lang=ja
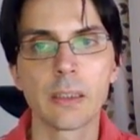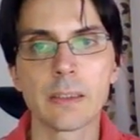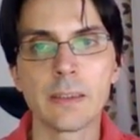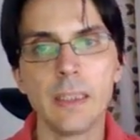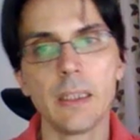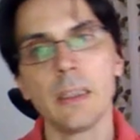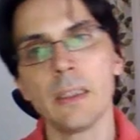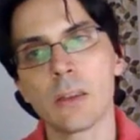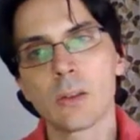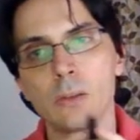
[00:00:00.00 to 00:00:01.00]
で、
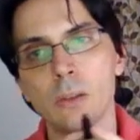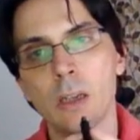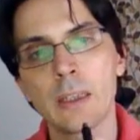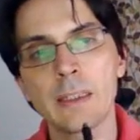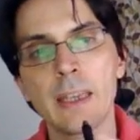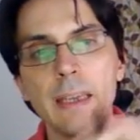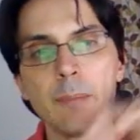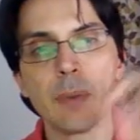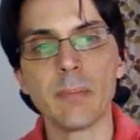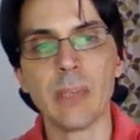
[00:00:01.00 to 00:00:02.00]
えーと、K
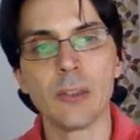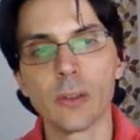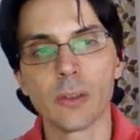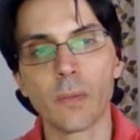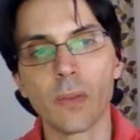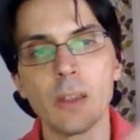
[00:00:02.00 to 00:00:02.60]
番目の、